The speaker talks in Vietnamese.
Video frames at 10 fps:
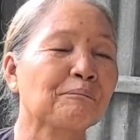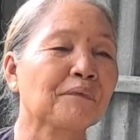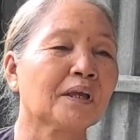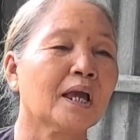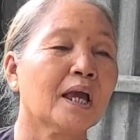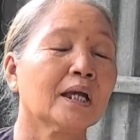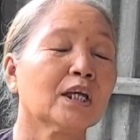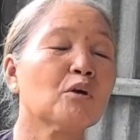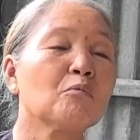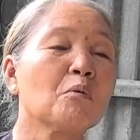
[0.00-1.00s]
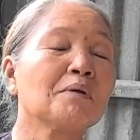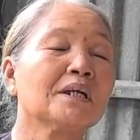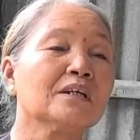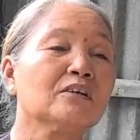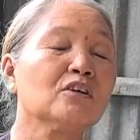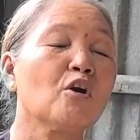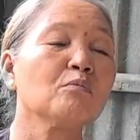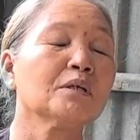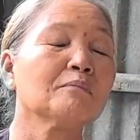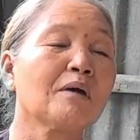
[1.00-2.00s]
Ừ, kêu múc là đừng có
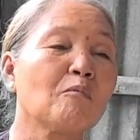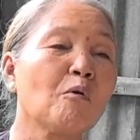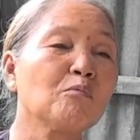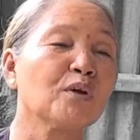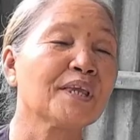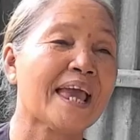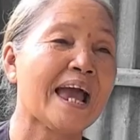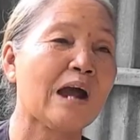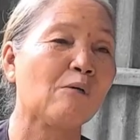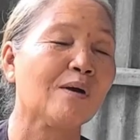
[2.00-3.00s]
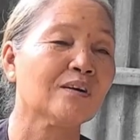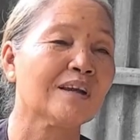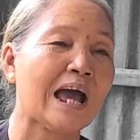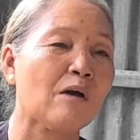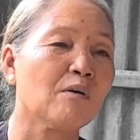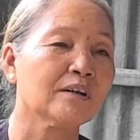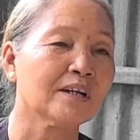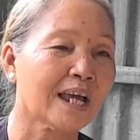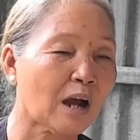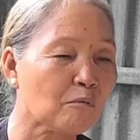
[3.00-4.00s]
đốn, nhưng mà ông múc nó già quá nó lão hết,
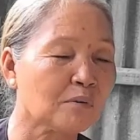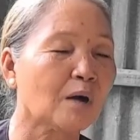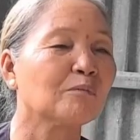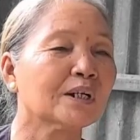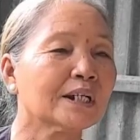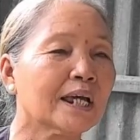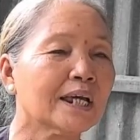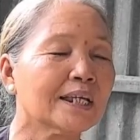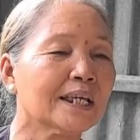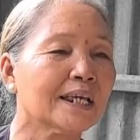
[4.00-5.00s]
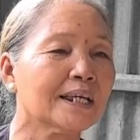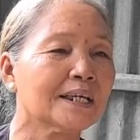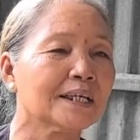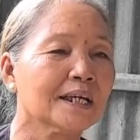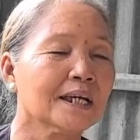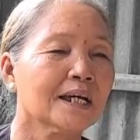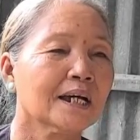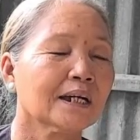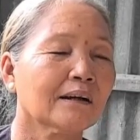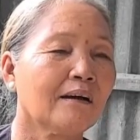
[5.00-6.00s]
nói không, ông cứ để y vậy đi.
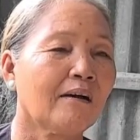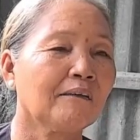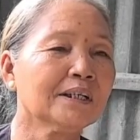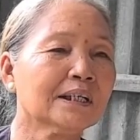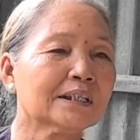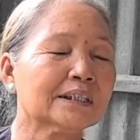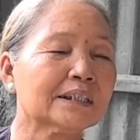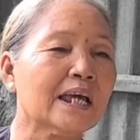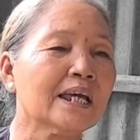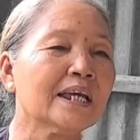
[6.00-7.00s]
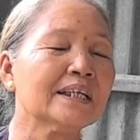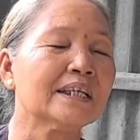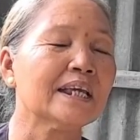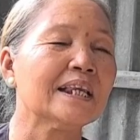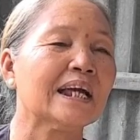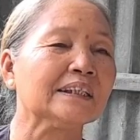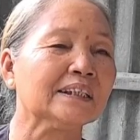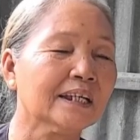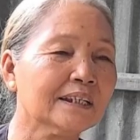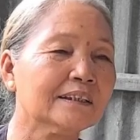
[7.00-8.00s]
Rồi hỏi để y vậy là
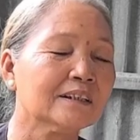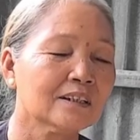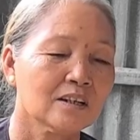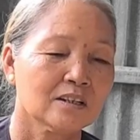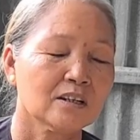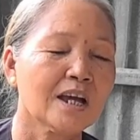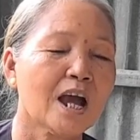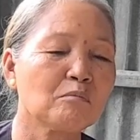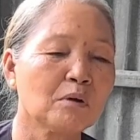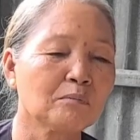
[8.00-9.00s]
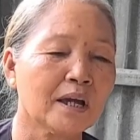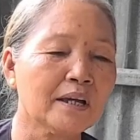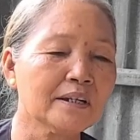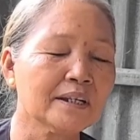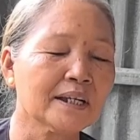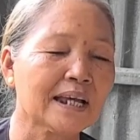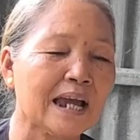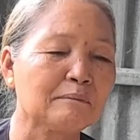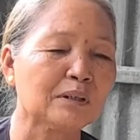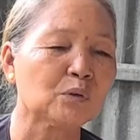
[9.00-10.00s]
chi? Nói không, ông để đi, cái
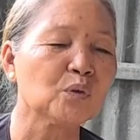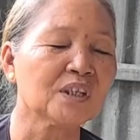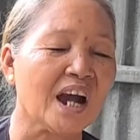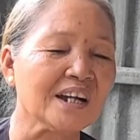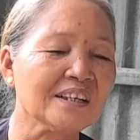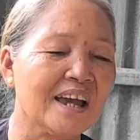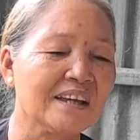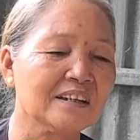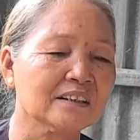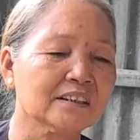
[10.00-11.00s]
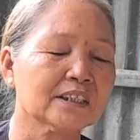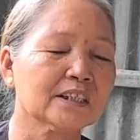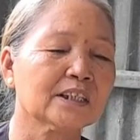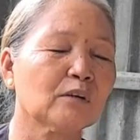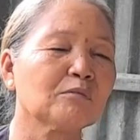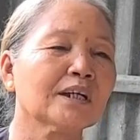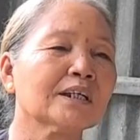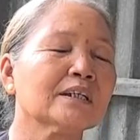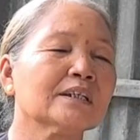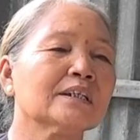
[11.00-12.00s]
ngày mà tôi trở về đó, trong
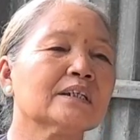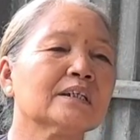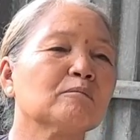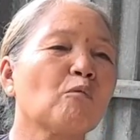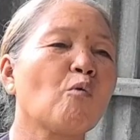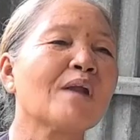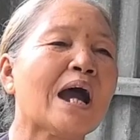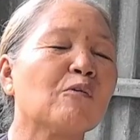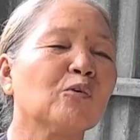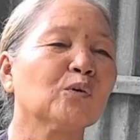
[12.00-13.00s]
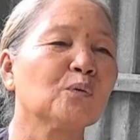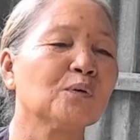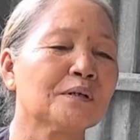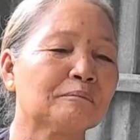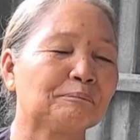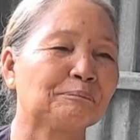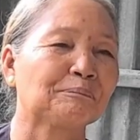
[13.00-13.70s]
cái bổn đạo của tôi đó,